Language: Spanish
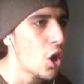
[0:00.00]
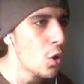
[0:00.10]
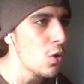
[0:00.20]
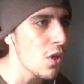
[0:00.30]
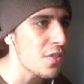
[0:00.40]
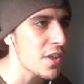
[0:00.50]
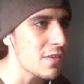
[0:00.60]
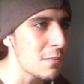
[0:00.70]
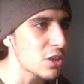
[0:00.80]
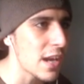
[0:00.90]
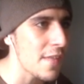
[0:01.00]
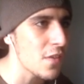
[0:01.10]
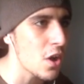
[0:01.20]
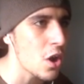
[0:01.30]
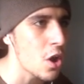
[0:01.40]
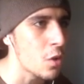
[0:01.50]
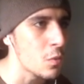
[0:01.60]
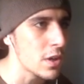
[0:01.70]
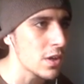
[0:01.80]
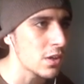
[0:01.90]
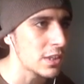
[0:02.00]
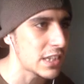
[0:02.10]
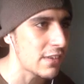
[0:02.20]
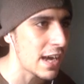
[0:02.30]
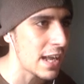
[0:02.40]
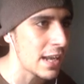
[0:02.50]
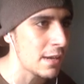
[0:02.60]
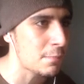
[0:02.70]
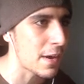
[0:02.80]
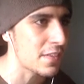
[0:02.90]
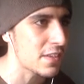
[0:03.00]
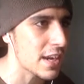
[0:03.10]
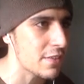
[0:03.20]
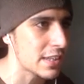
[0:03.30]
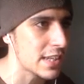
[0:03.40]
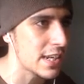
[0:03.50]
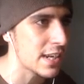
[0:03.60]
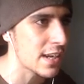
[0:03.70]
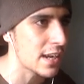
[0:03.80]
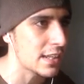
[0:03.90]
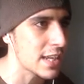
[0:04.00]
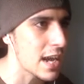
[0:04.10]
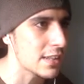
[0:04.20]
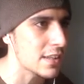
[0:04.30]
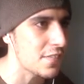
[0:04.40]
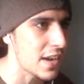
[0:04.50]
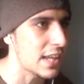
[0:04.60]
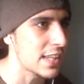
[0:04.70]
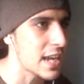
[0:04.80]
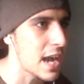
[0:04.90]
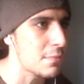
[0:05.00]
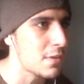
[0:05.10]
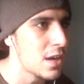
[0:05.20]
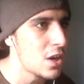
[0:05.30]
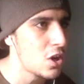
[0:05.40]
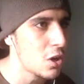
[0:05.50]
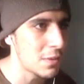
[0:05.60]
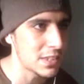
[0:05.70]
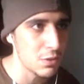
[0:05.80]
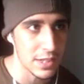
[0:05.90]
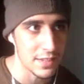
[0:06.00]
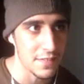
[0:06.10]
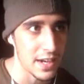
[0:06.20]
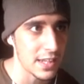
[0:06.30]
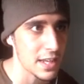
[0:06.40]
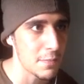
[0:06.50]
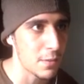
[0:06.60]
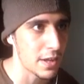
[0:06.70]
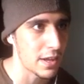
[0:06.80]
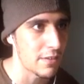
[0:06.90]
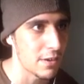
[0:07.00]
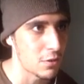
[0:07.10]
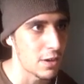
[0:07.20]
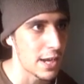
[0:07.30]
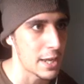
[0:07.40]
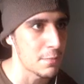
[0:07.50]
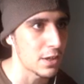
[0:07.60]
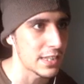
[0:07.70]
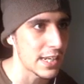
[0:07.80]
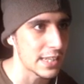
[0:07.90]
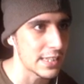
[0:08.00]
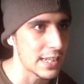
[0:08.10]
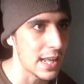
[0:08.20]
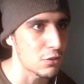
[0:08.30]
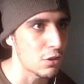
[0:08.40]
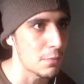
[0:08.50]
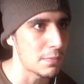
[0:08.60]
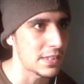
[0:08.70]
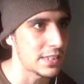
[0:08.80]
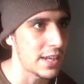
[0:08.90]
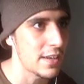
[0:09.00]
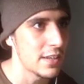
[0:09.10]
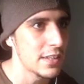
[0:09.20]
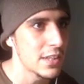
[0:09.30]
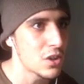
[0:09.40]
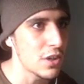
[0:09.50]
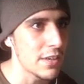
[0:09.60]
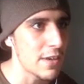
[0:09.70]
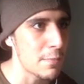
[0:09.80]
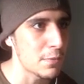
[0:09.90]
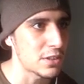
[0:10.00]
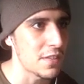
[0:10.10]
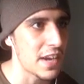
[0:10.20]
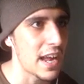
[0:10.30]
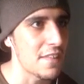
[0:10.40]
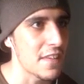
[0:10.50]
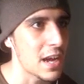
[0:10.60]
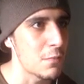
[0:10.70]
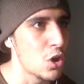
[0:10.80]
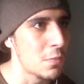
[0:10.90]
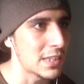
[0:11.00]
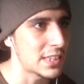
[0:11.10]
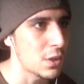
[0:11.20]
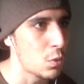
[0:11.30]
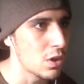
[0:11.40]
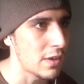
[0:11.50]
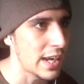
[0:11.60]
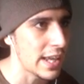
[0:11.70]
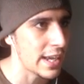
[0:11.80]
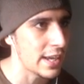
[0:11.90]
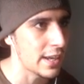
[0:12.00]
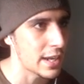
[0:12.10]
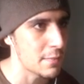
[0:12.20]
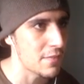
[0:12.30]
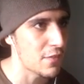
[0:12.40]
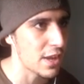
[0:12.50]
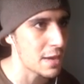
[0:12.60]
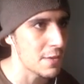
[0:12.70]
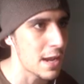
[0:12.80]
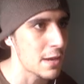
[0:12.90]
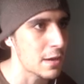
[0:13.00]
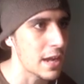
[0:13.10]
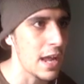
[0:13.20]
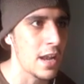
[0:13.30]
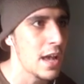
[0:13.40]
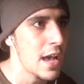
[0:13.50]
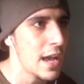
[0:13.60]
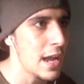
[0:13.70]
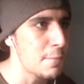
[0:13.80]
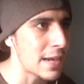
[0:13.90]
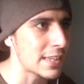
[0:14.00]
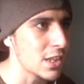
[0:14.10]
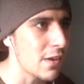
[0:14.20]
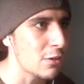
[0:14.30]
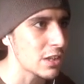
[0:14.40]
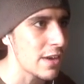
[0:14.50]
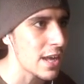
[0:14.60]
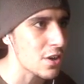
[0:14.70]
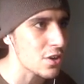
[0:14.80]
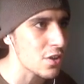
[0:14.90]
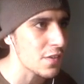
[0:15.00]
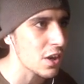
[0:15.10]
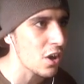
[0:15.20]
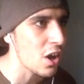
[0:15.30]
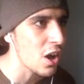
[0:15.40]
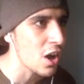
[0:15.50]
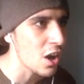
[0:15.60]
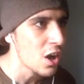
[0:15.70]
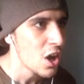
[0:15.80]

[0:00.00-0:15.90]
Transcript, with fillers: 1-0 vamos ganando. Bueno, el chaval parece ser que voy a tener handicap. Tendré handicap. Lo más seguro es que tendré handicap porque, a ver, con el equipo que tiene, que tiene a todo el PSG. Con Ibra, pues tendré handicap. Lo más seguro, ¿vale? Que mejorezca a mí el, partido. Vamos a ver, Rodrigo.